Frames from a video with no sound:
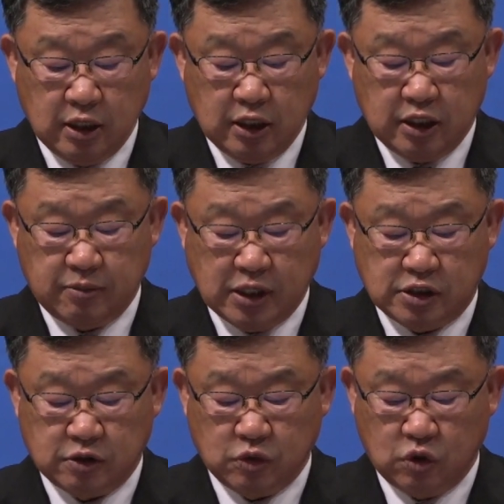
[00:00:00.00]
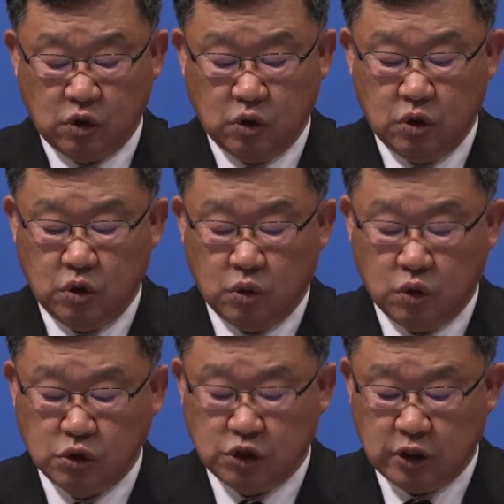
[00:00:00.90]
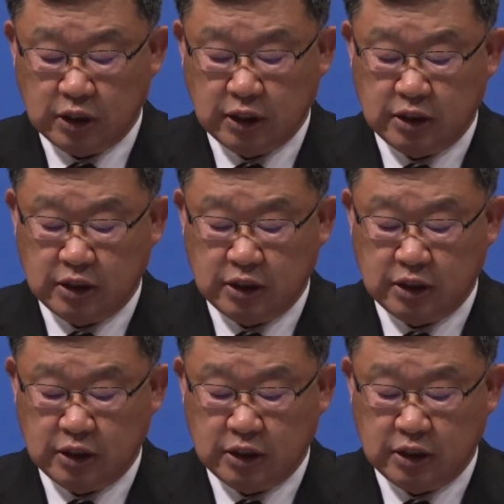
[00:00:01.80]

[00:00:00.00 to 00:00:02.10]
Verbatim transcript: 이 말씀으로 온전하게